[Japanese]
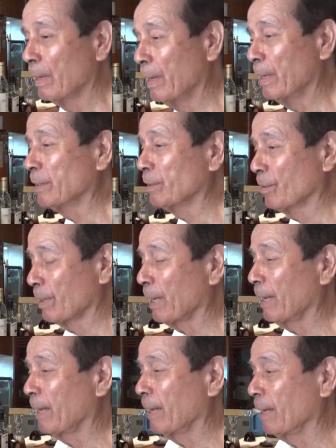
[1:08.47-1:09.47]
えっと
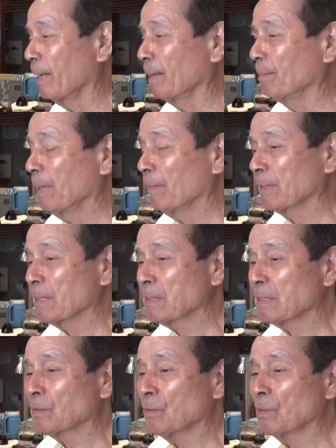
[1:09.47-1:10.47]
ねまあ、
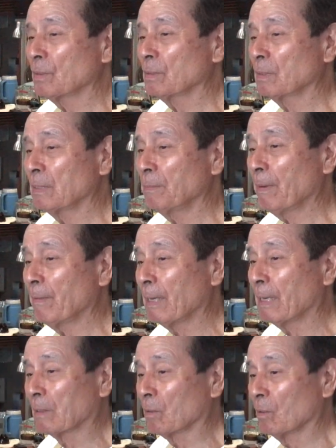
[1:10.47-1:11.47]
私と今
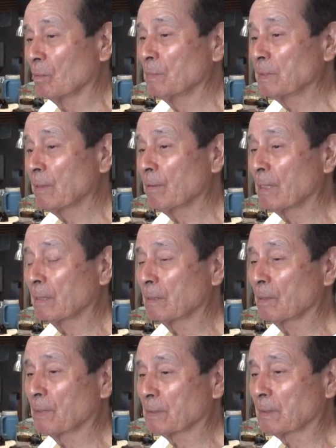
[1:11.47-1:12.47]
はあの店をやっ
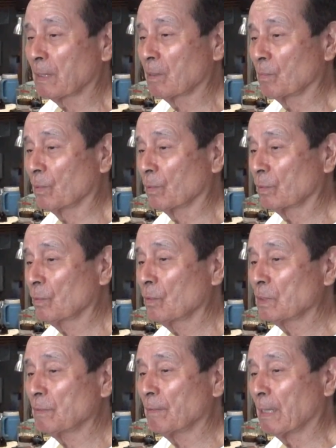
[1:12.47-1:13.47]
てますけども
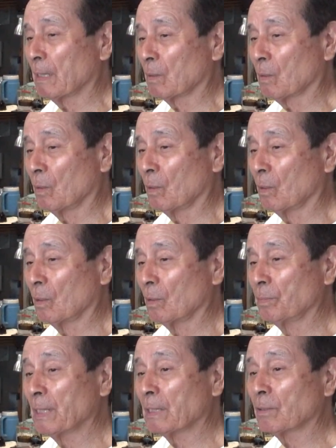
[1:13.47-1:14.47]
当時はあの
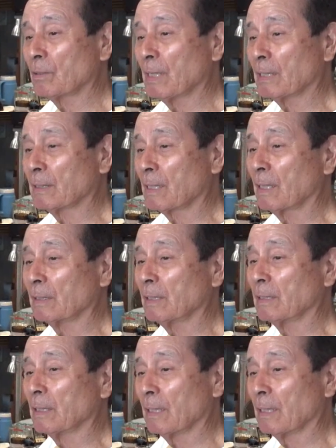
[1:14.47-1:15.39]
港で働いてい